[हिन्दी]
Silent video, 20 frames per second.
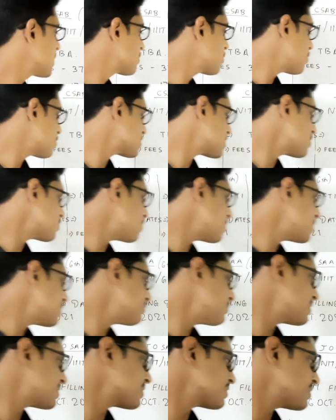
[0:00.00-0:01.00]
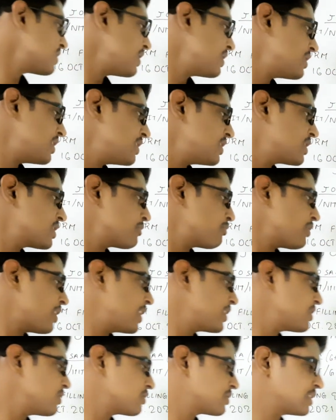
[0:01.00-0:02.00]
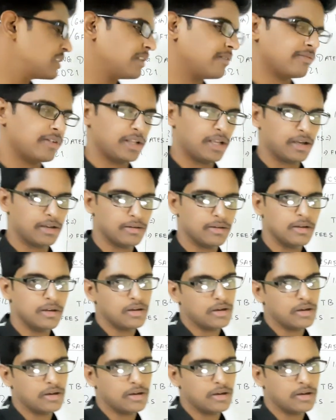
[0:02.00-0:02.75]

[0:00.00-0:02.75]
कौन सा कॉलेज मिल सकता है एनआईटी ट्रिपल आई और जीएफटीआई